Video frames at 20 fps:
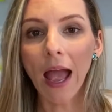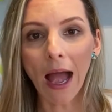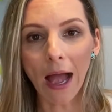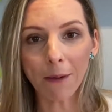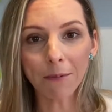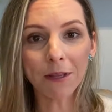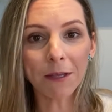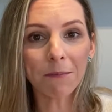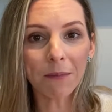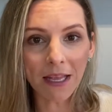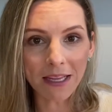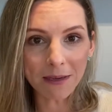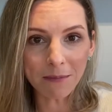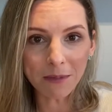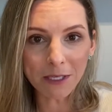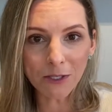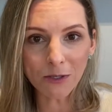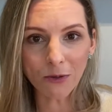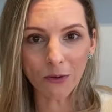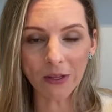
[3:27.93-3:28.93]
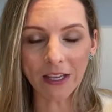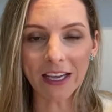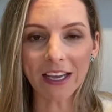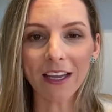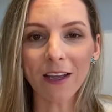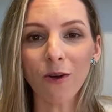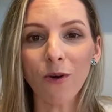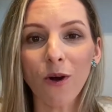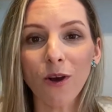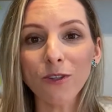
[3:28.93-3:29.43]
A primeira
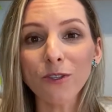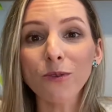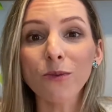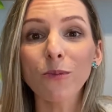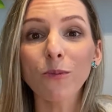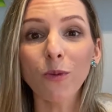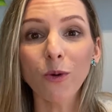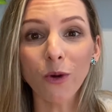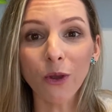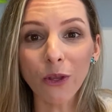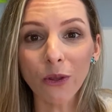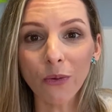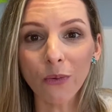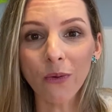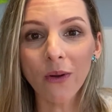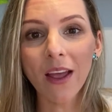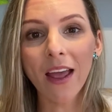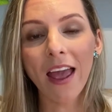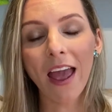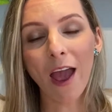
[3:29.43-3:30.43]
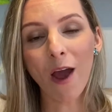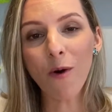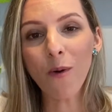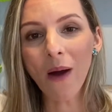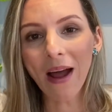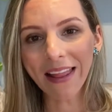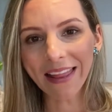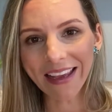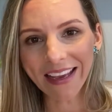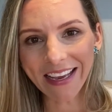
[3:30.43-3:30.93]
misturinha que eu gosto muito é o
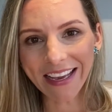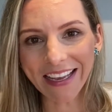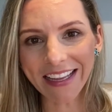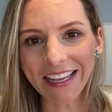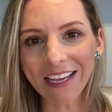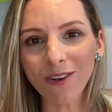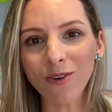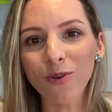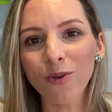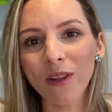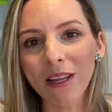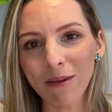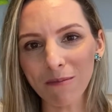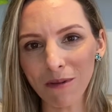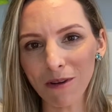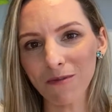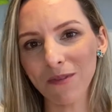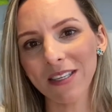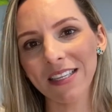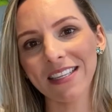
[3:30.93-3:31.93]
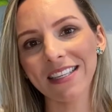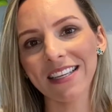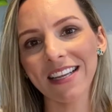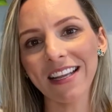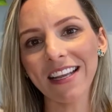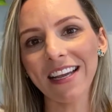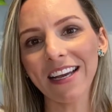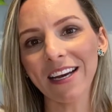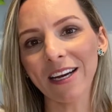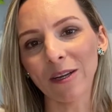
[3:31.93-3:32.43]
alecrim com limão
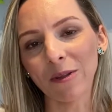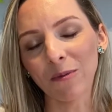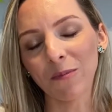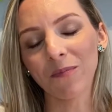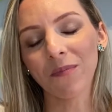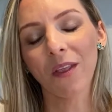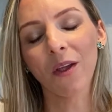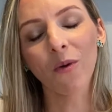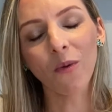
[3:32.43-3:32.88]
siciliano.